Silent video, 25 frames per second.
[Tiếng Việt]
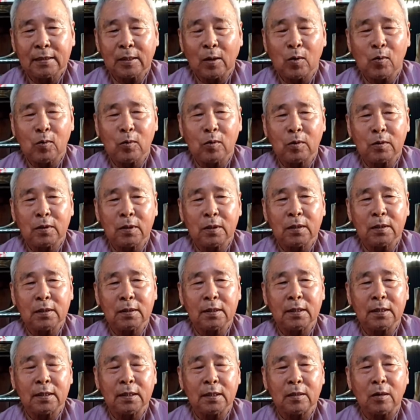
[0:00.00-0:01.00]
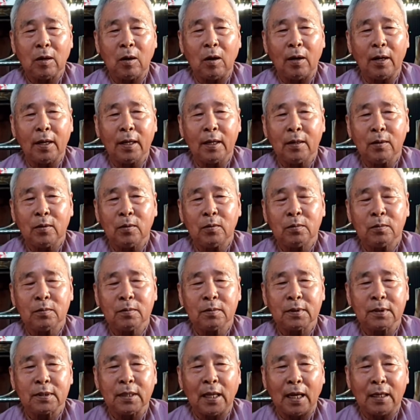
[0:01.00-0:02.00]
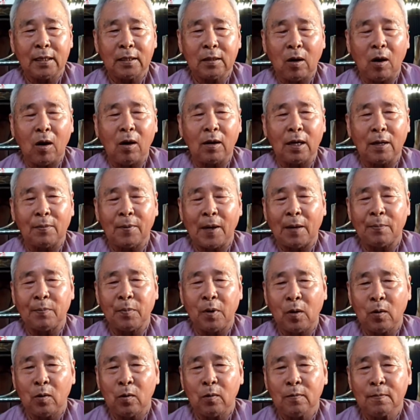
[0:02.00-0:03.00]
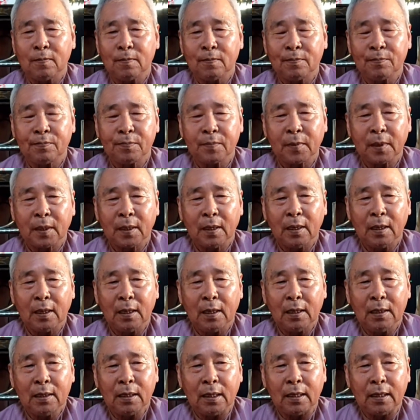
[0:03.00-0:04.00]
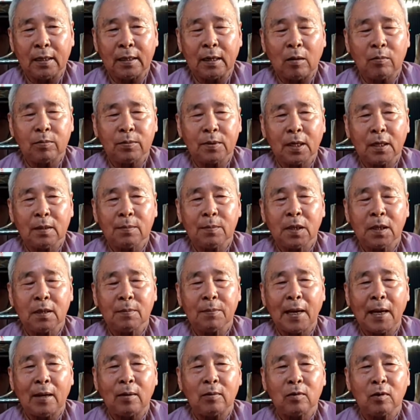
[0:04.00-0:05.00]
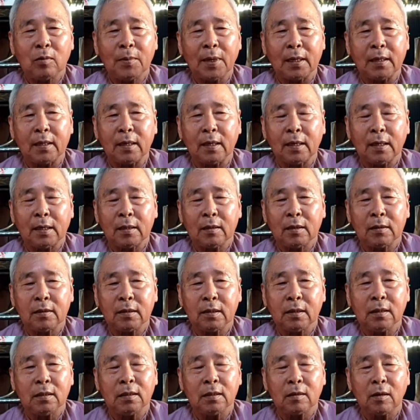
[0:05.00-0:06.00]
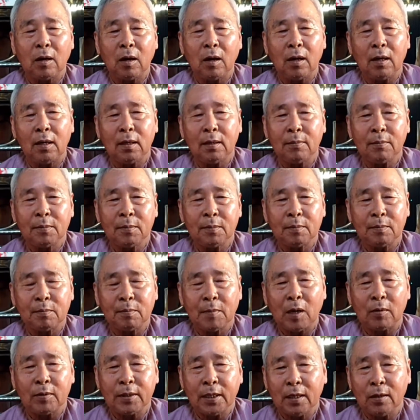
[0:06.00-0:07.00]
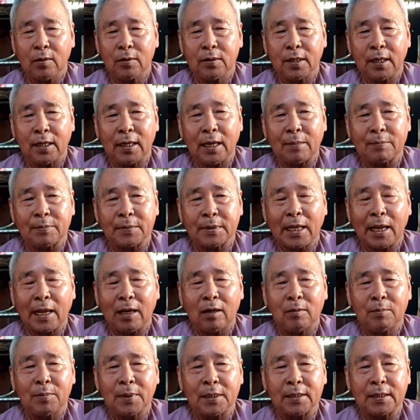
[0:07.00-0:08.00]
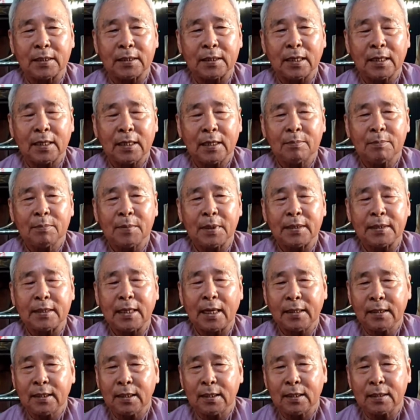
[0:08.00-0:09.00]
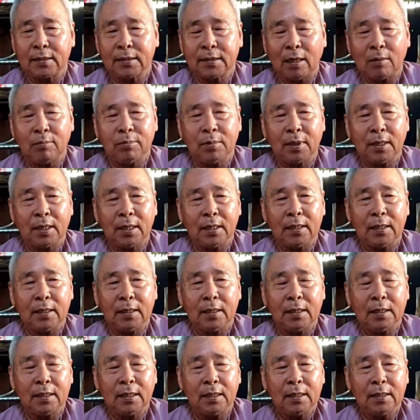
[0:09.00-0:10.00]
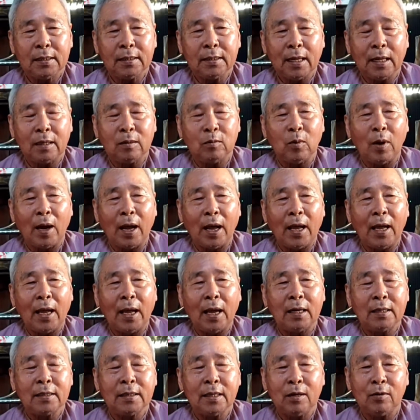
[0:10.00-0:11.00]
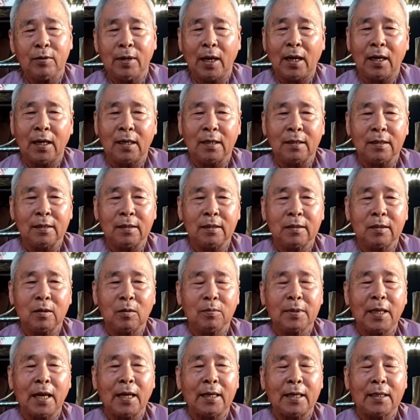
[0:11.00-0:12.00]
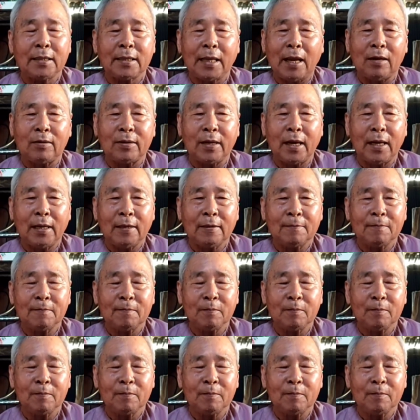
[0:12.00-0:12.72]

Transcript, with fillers: tu còn yếu vẫn còn là phàm phu thì công đức phước báo của mình đó, nó chưa có bao nhiêu thì làm sao mình mình tránh được trong cái nhân quả ở nhiều đời chúng ta đã tạo ra